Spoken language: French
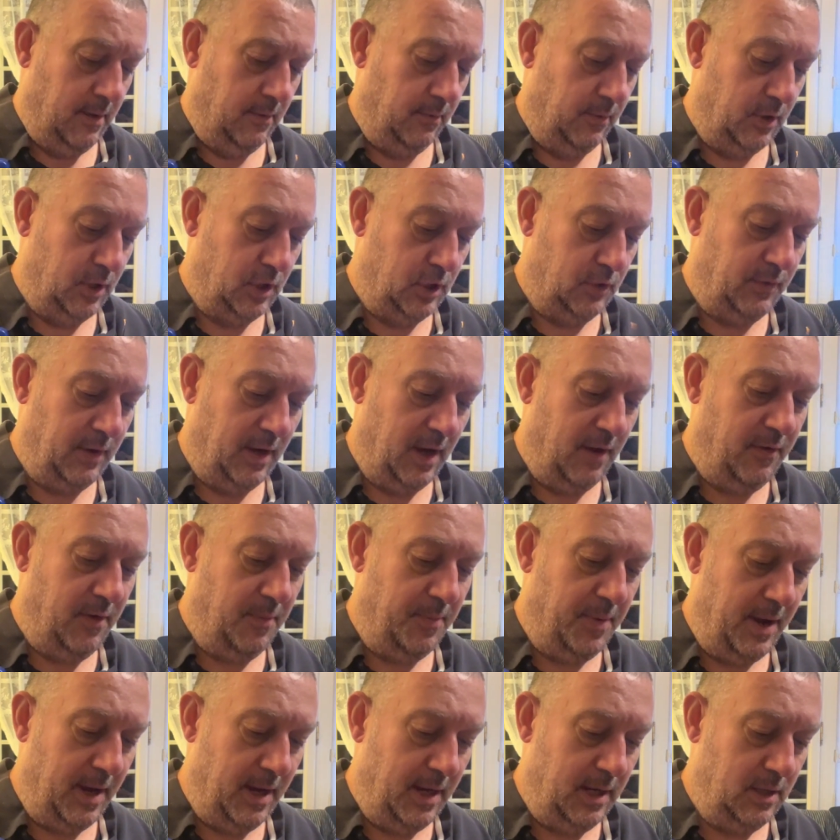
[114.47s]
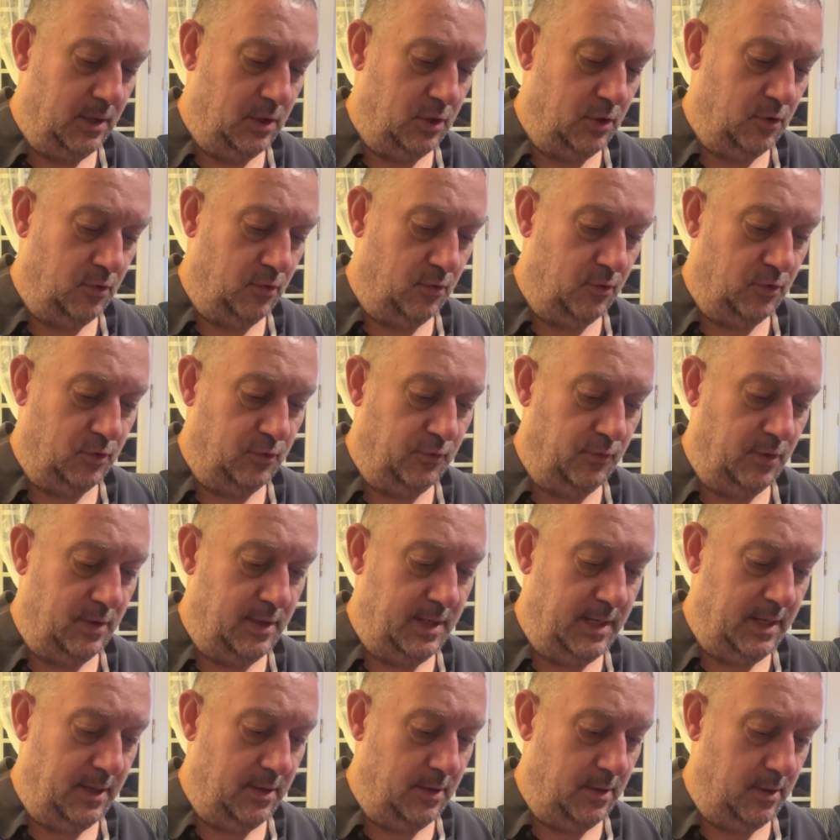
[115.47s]
Je je vérifie pas, hein. je vous le
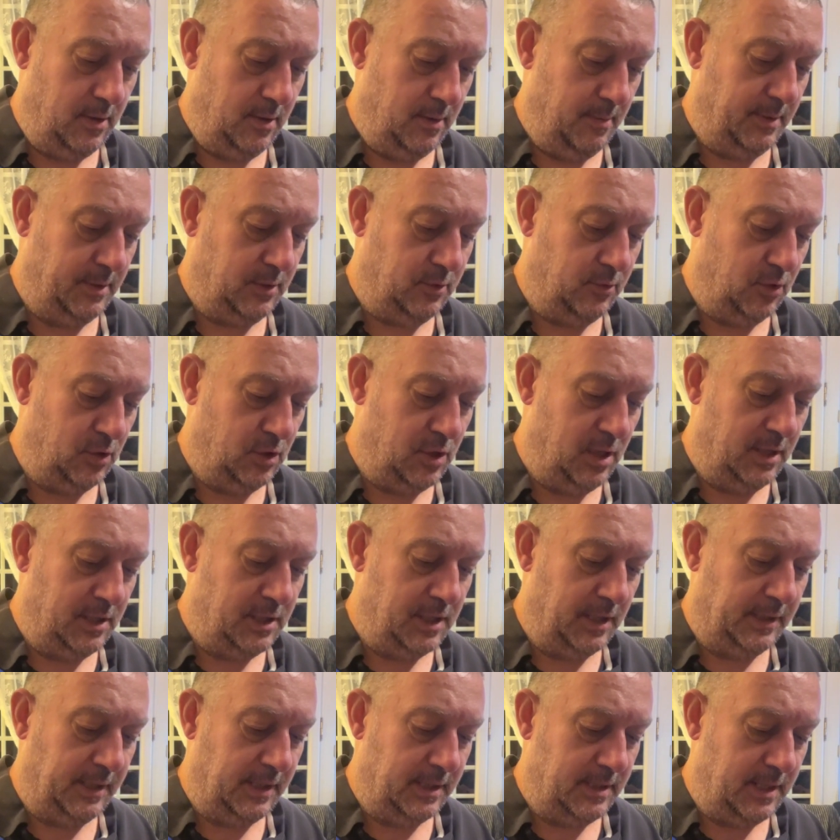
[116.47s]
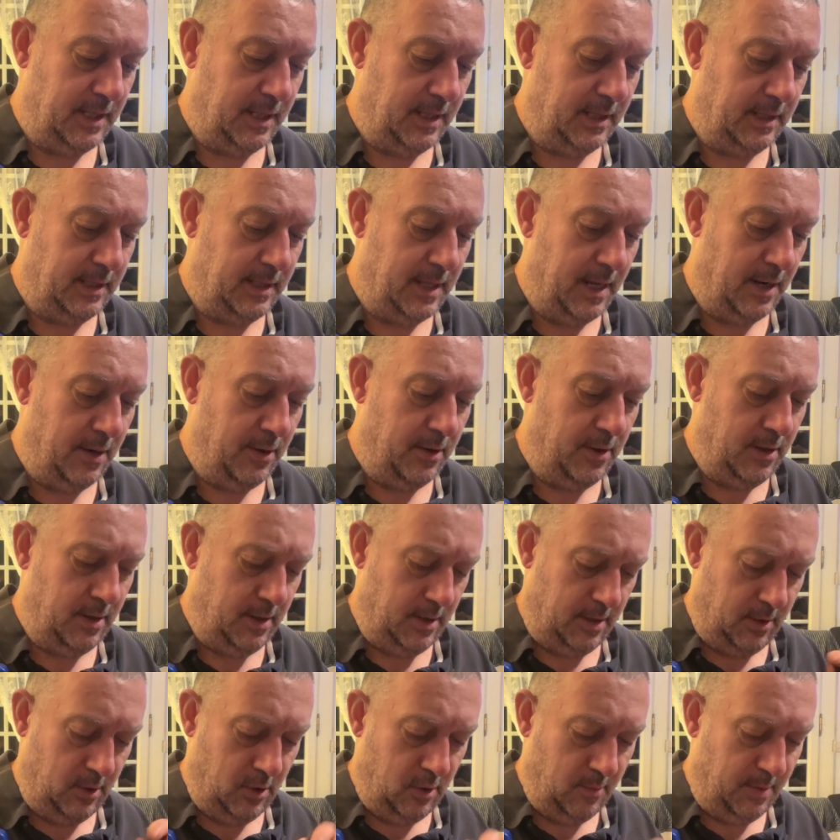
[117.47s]
dis, euh, parce que je l'ai déjà testé tout à
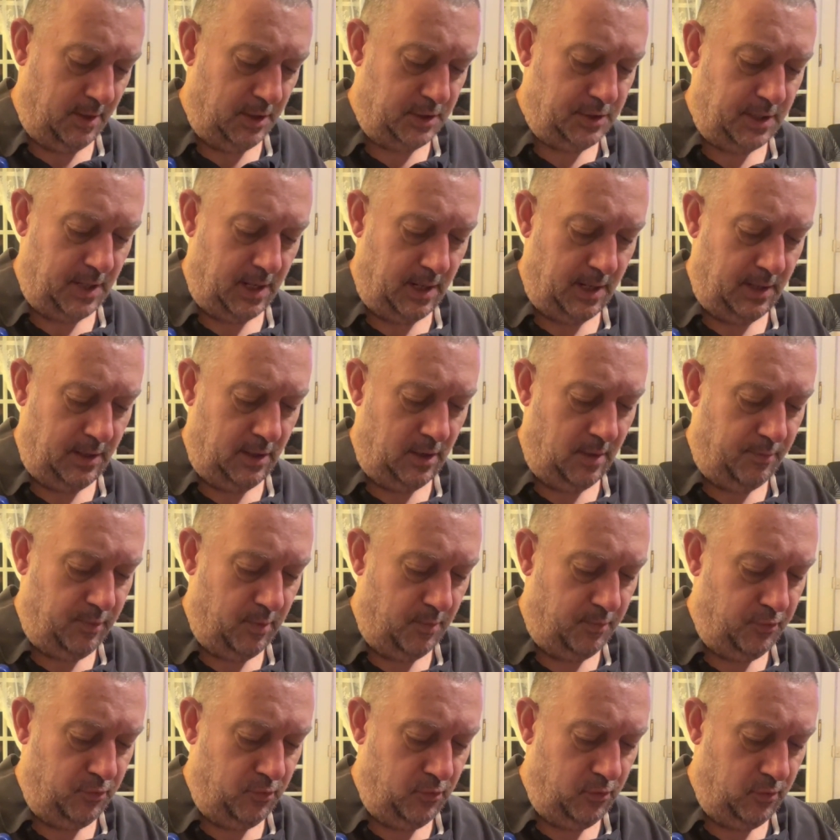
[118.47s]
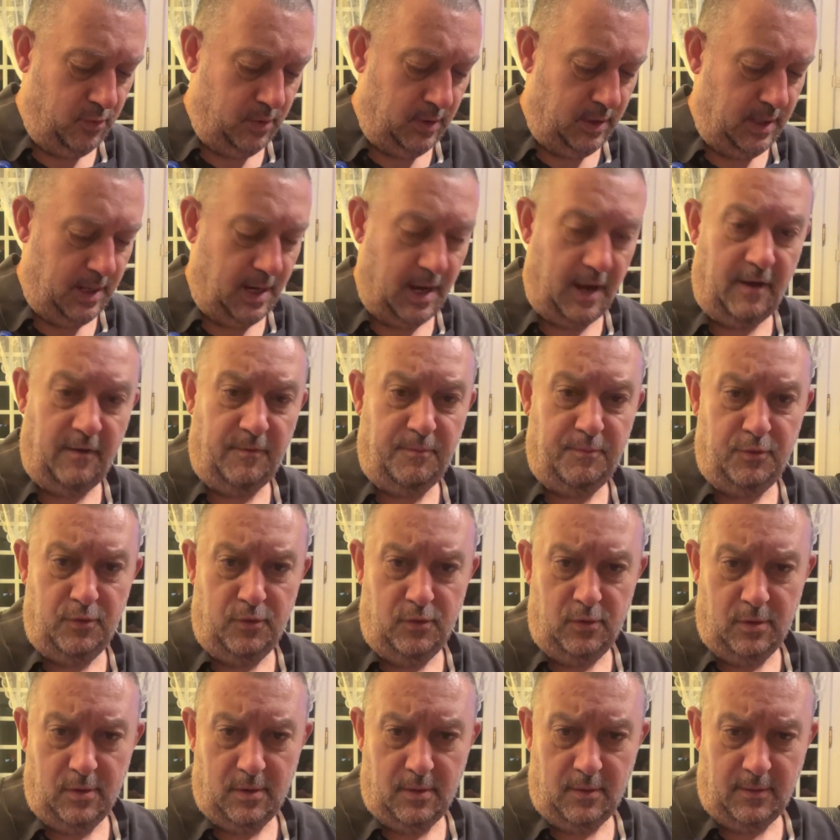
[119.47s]
l'heure, le machin, il n'en peut plus, il n'y arrive
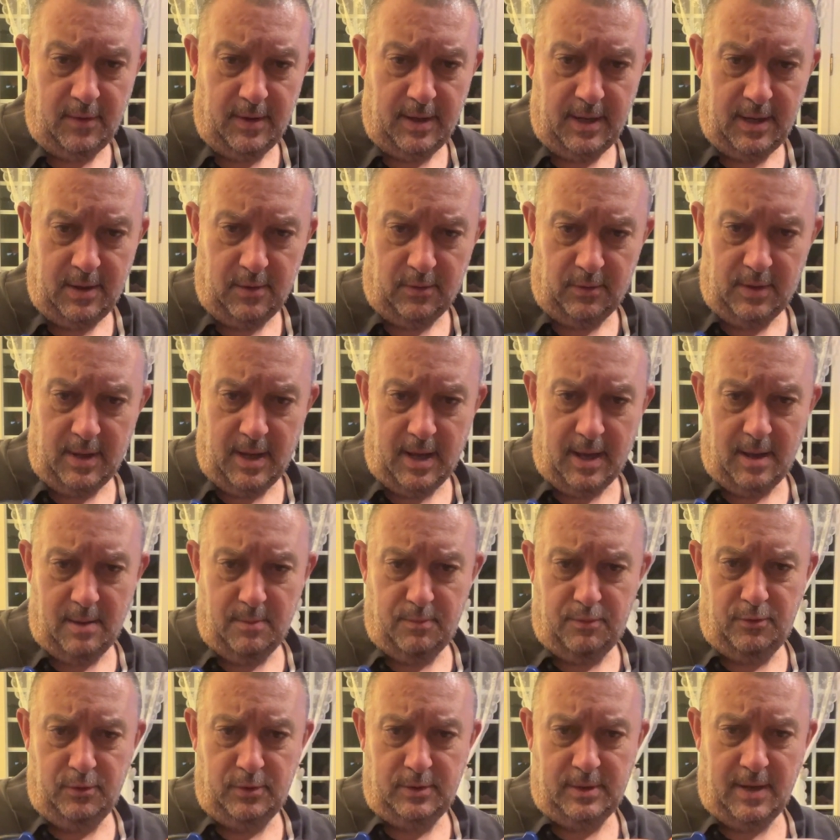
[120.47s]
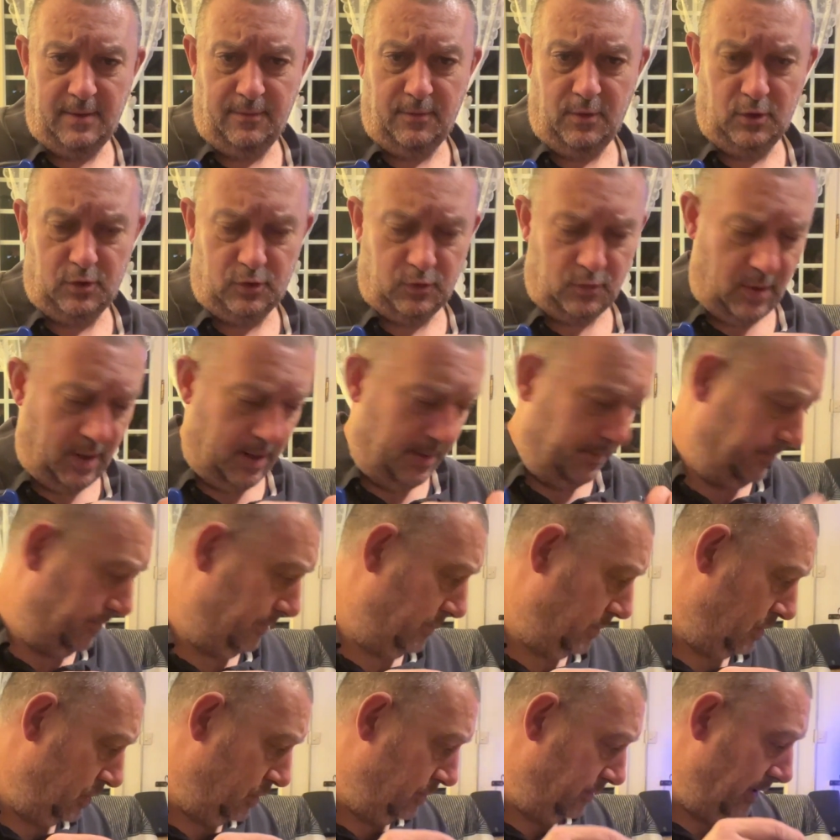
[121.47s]
plus, vous voyez, on a plus un volt, je crois.
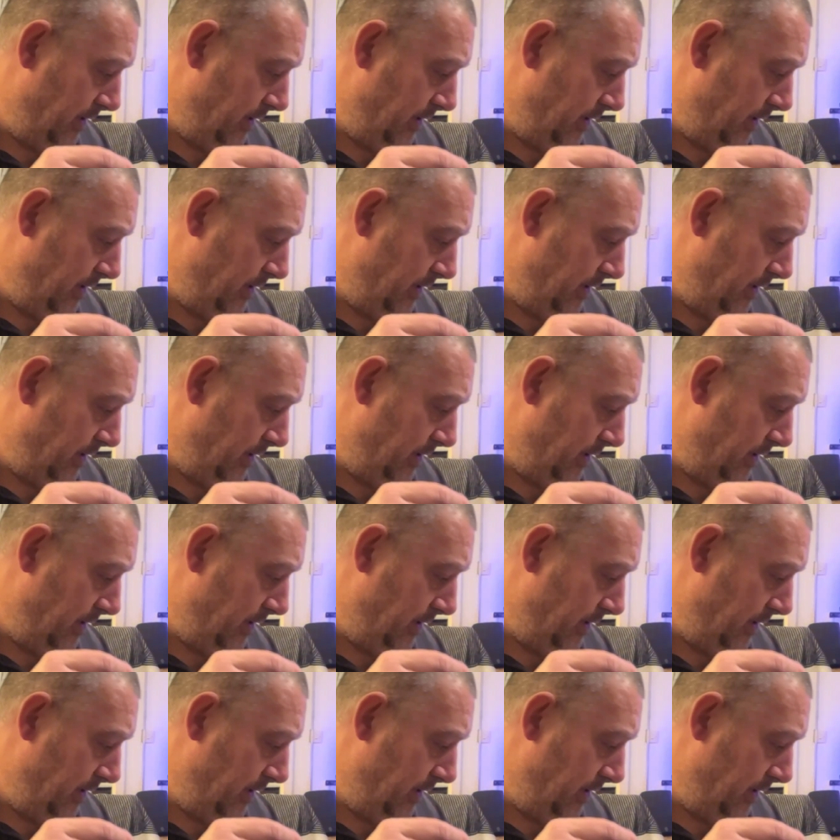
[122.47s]
Je